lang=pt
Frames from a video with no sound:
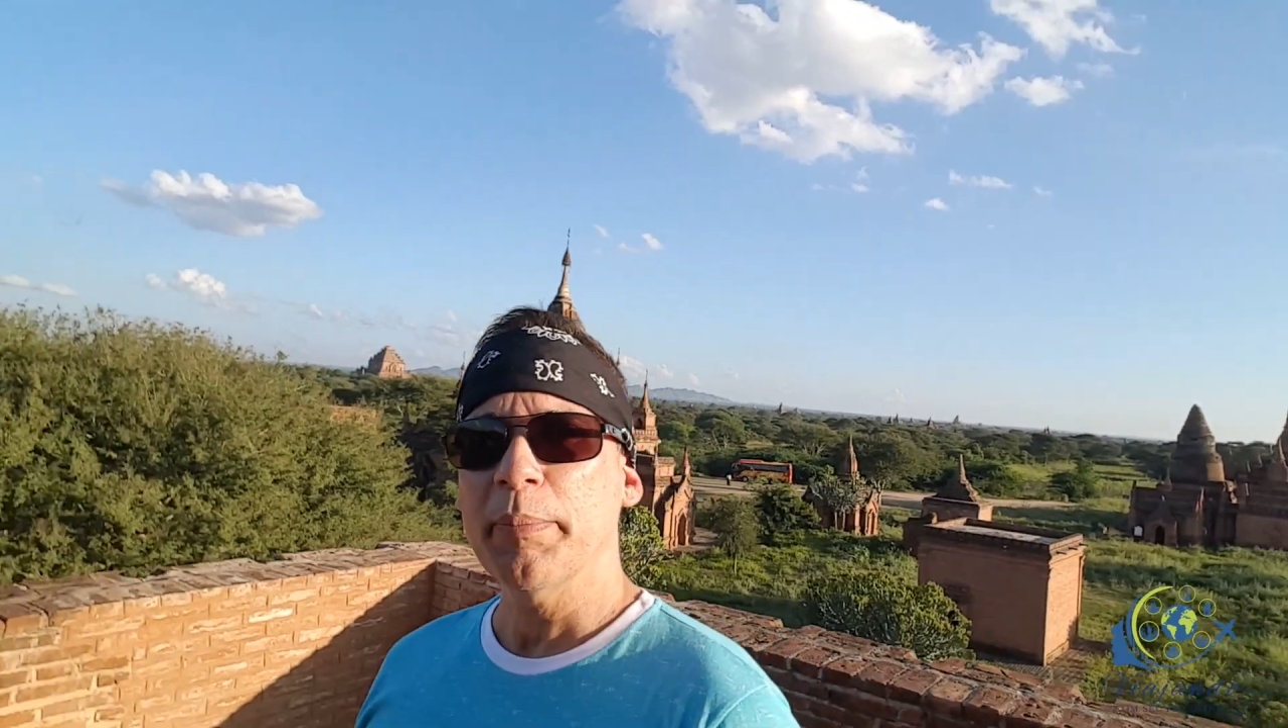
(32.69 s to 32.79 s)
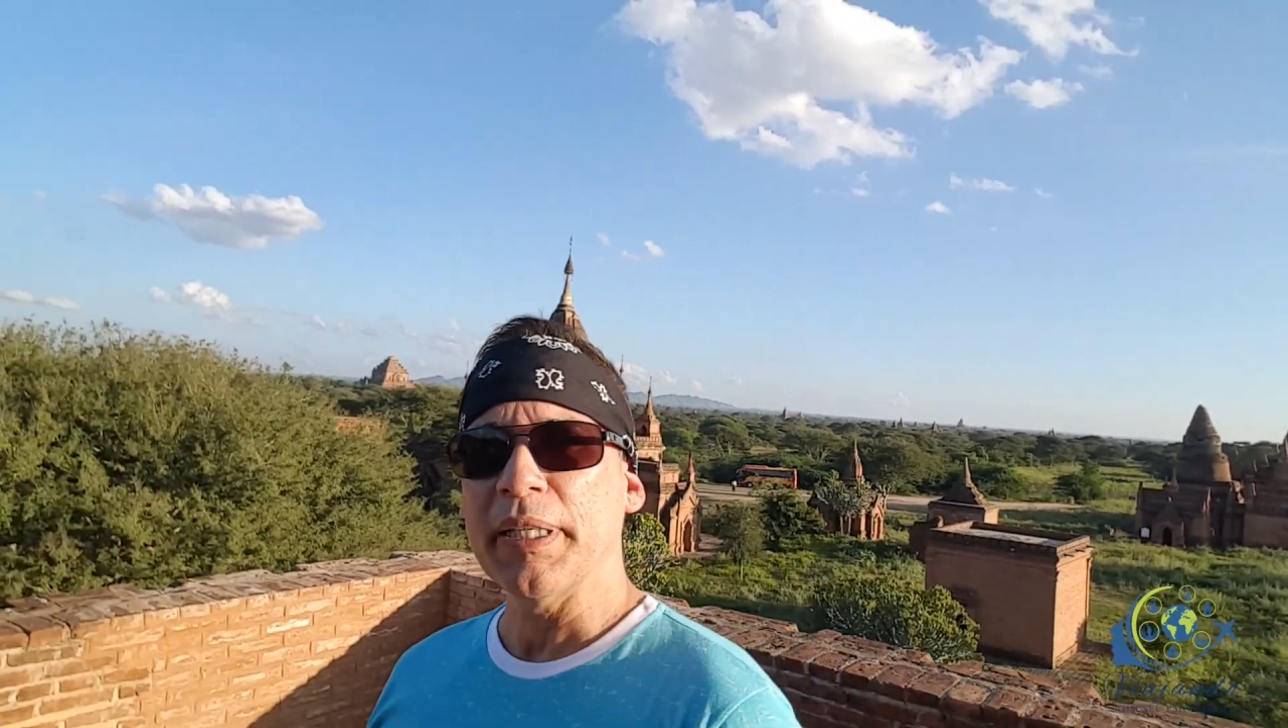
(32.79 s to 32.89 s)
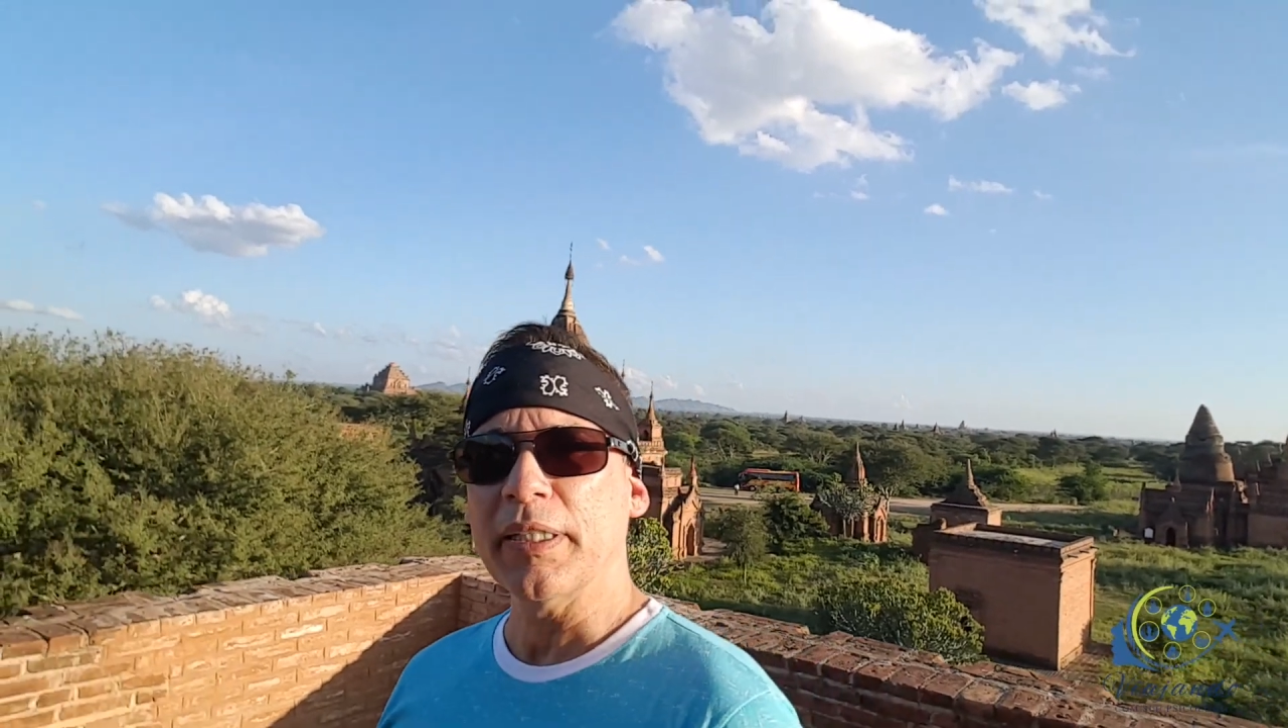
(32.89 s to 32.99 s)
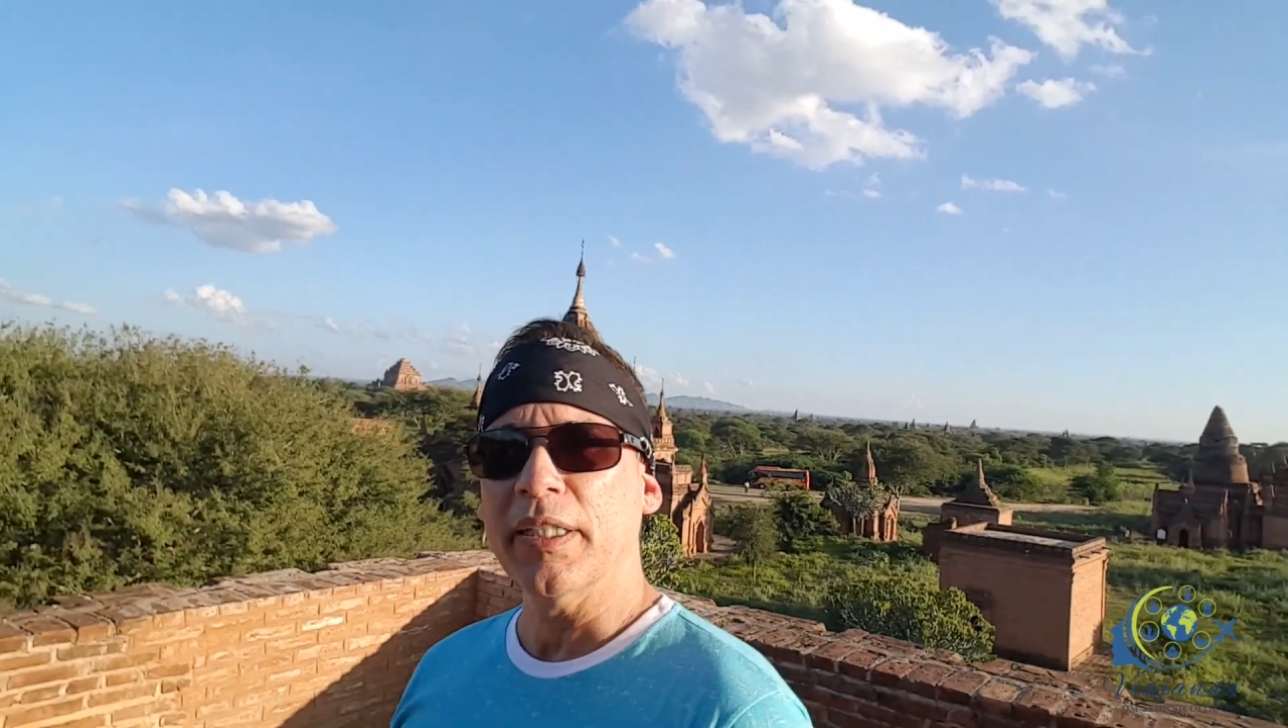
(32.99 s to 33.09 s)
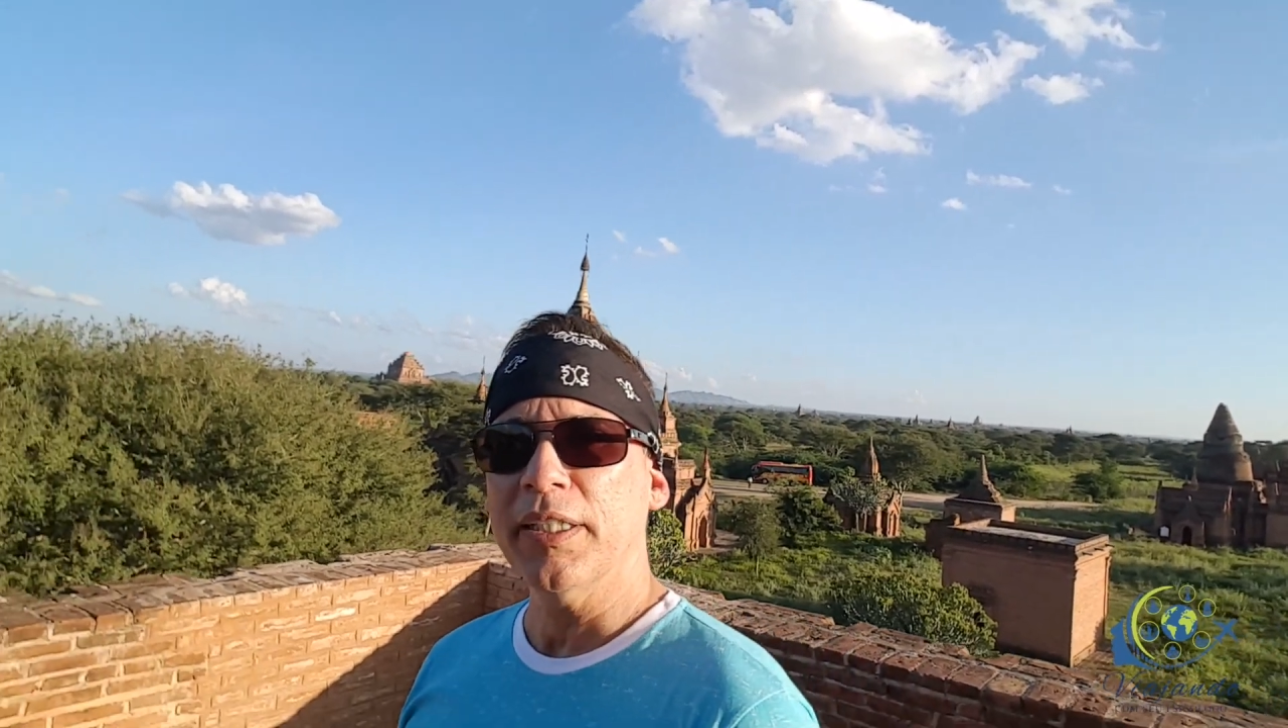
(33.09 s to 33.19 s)

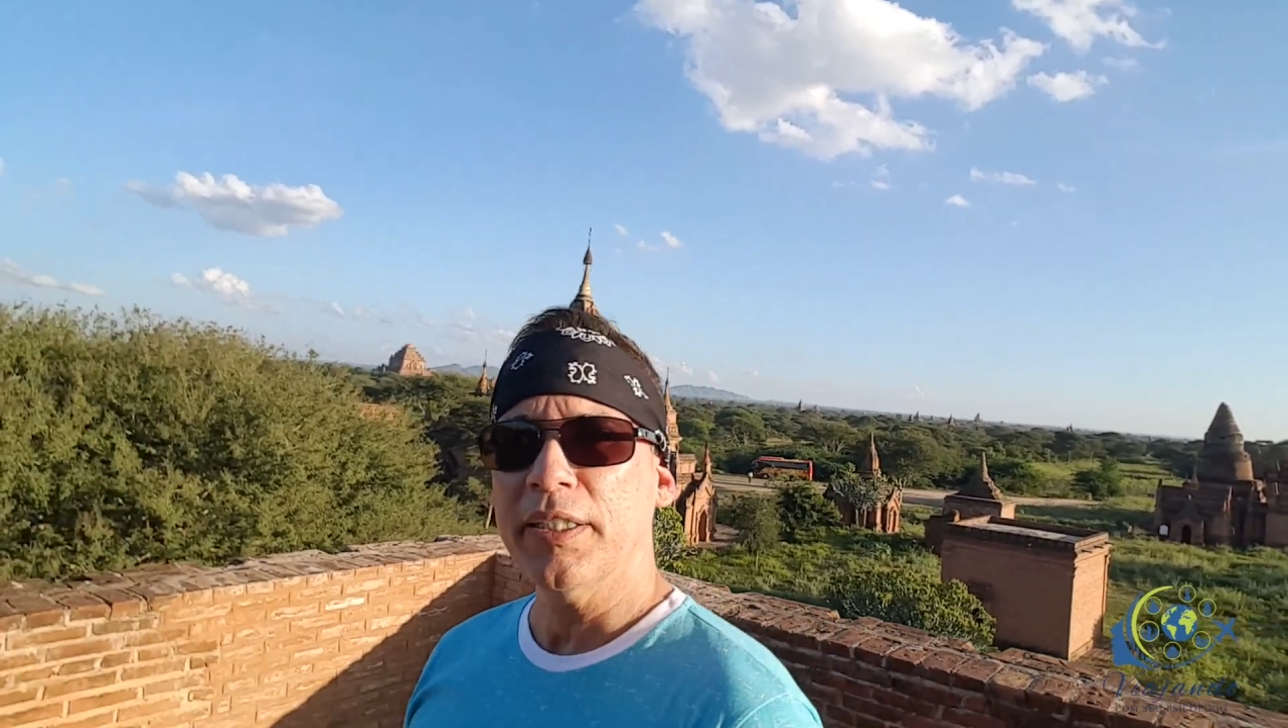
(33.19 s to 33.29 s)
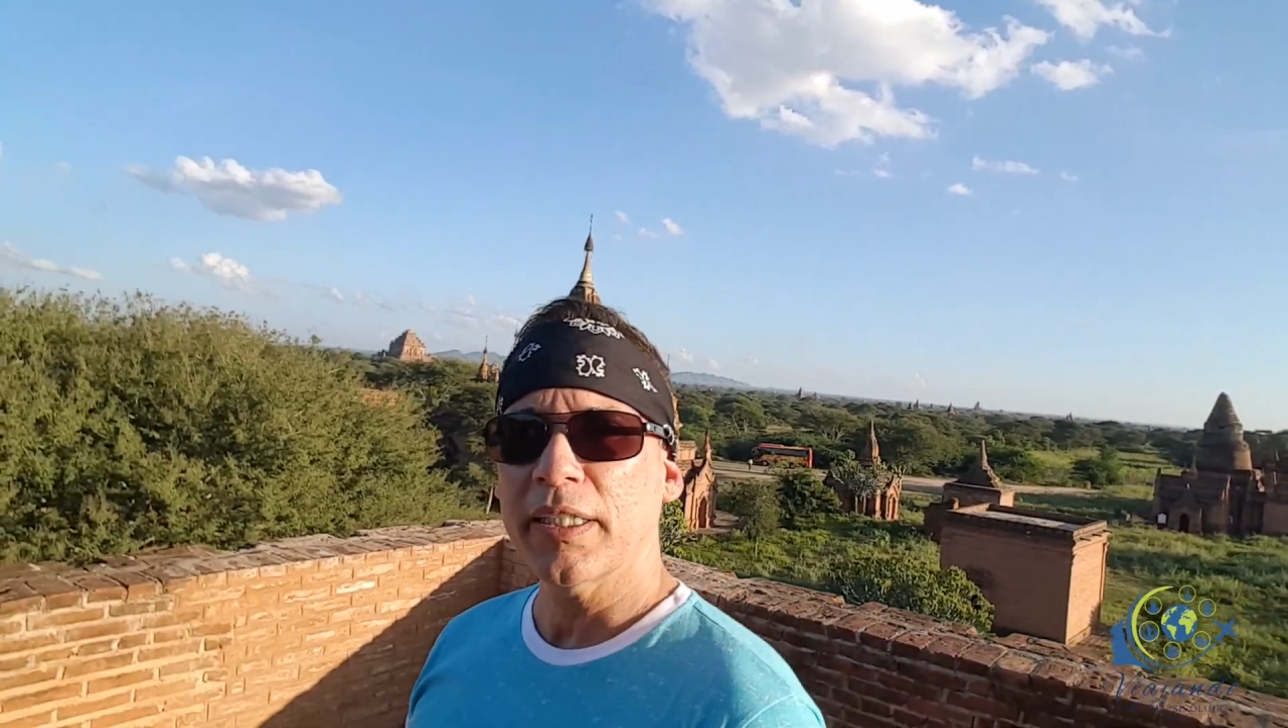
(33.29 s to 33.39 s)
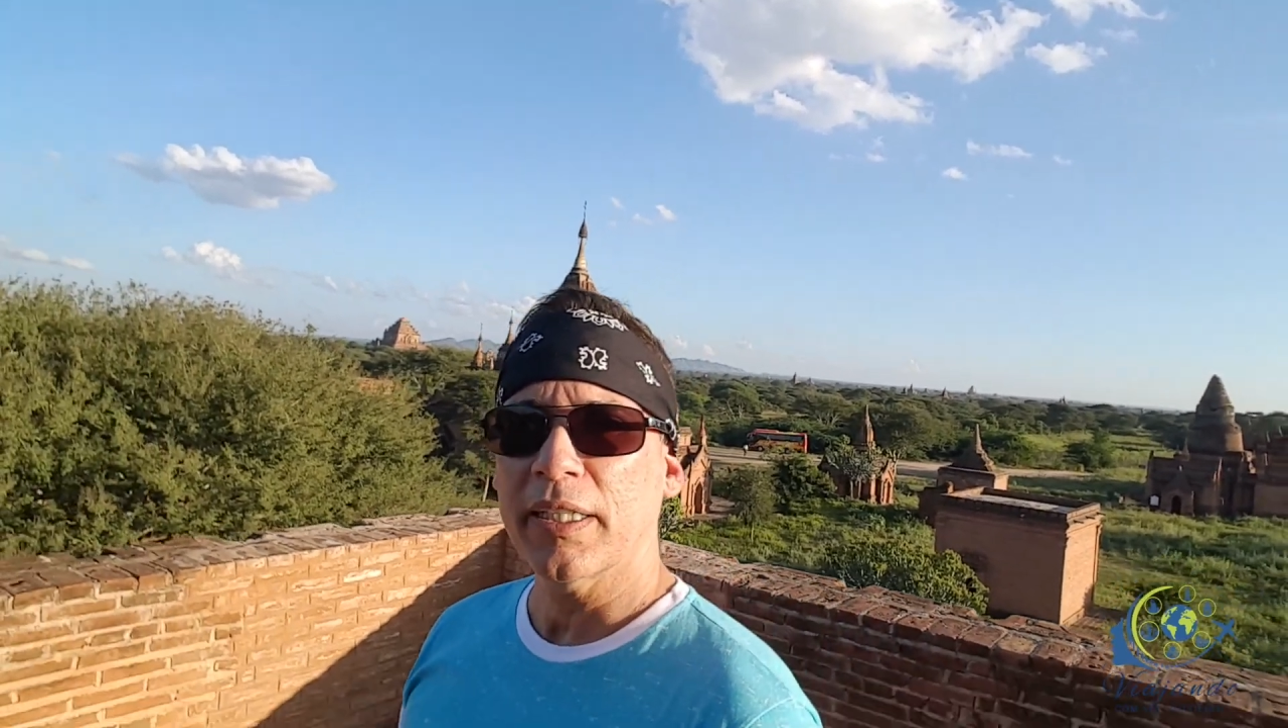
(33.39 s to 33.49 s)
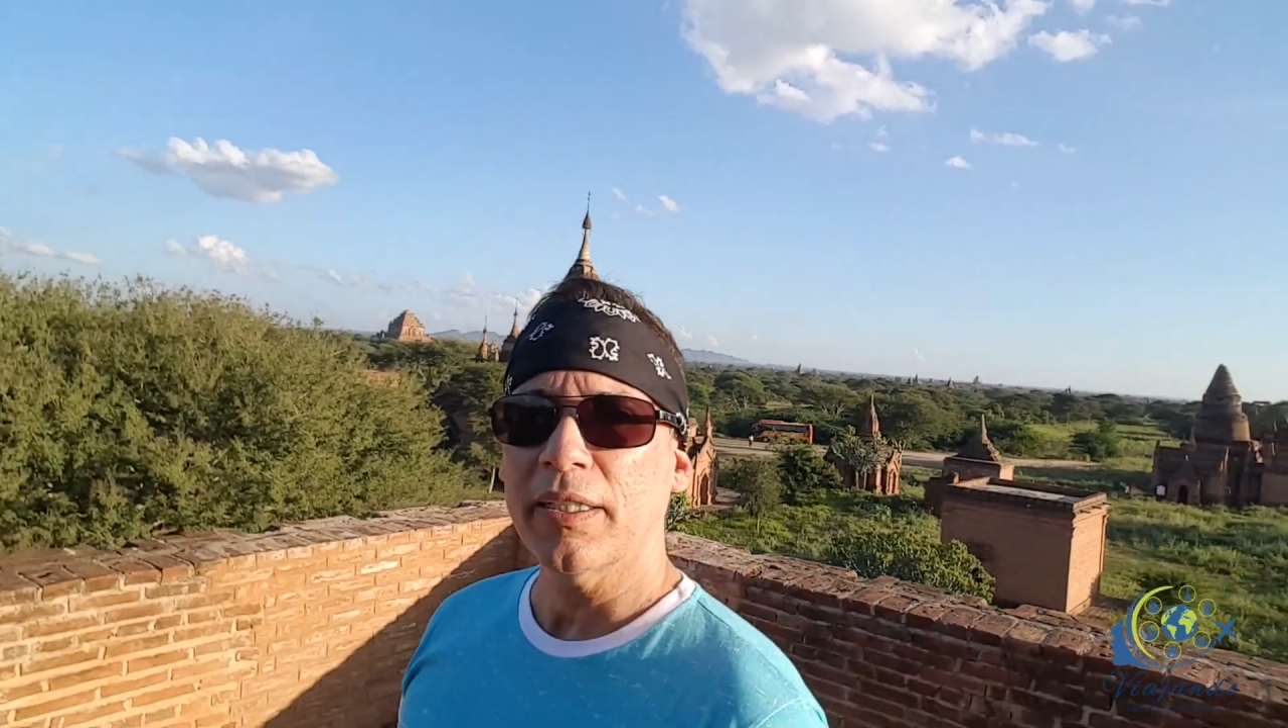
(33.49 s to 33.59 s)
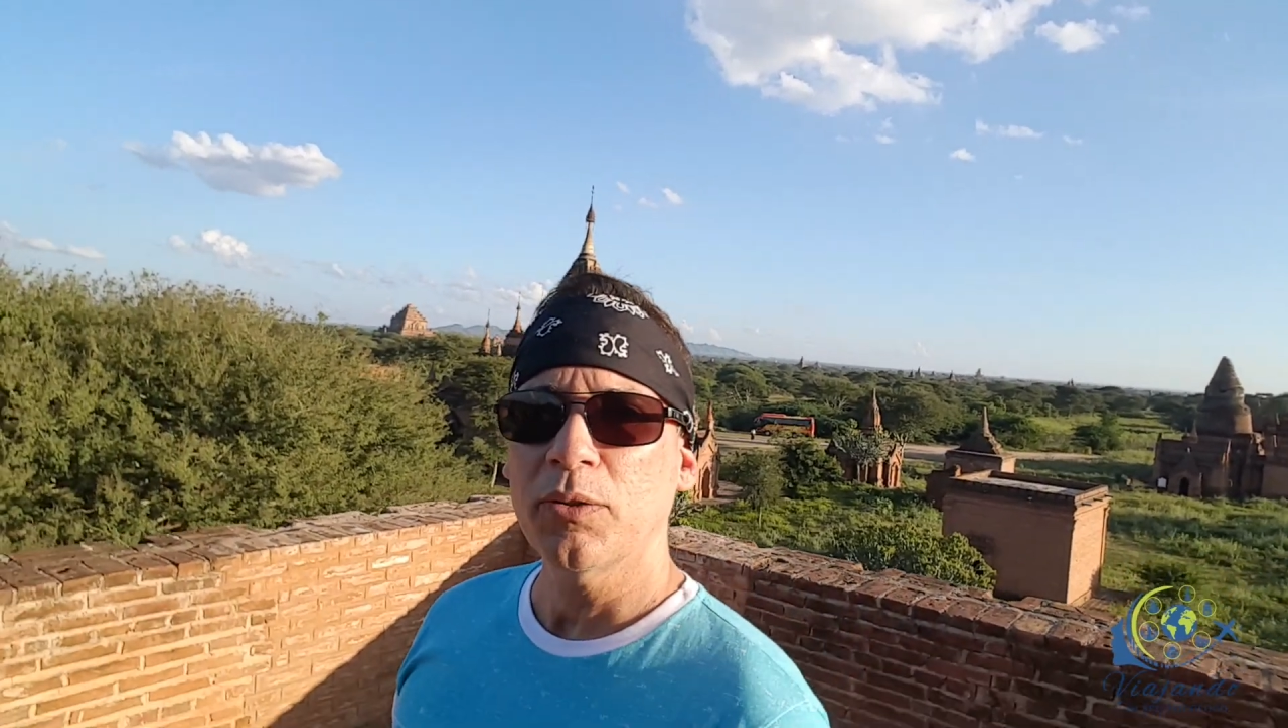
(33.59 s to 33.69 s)

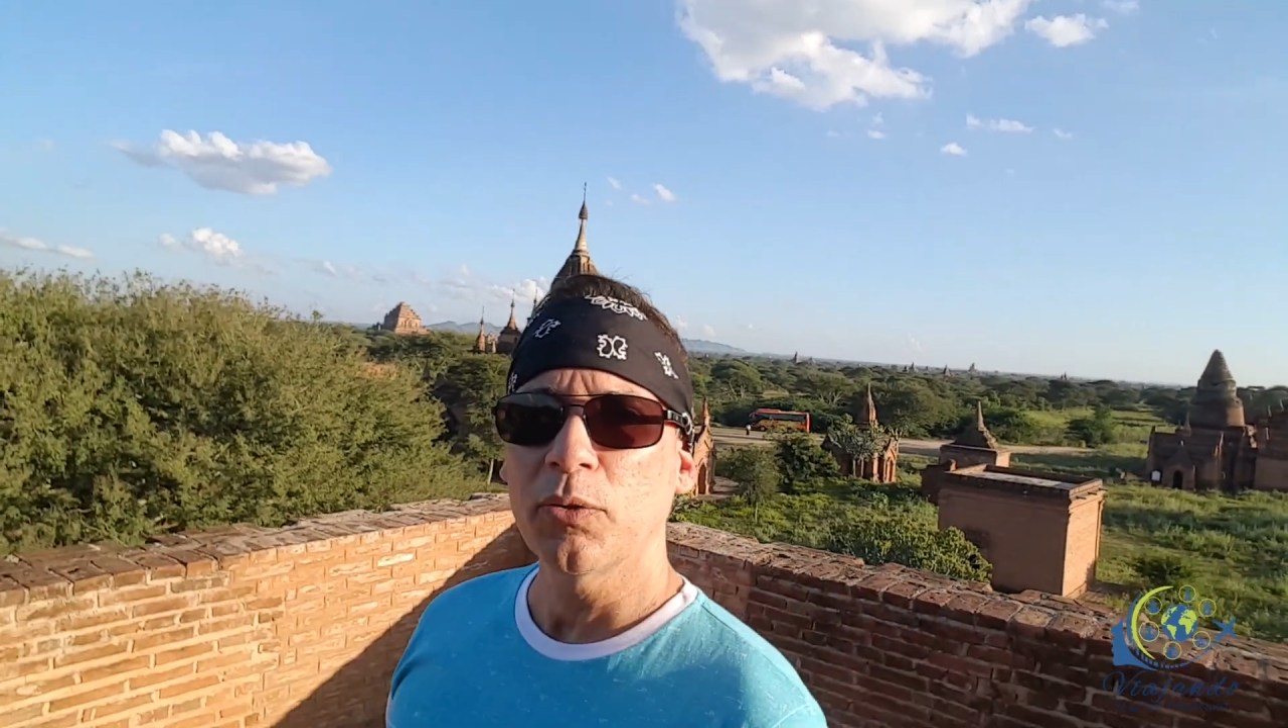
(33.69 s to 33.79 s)
britânica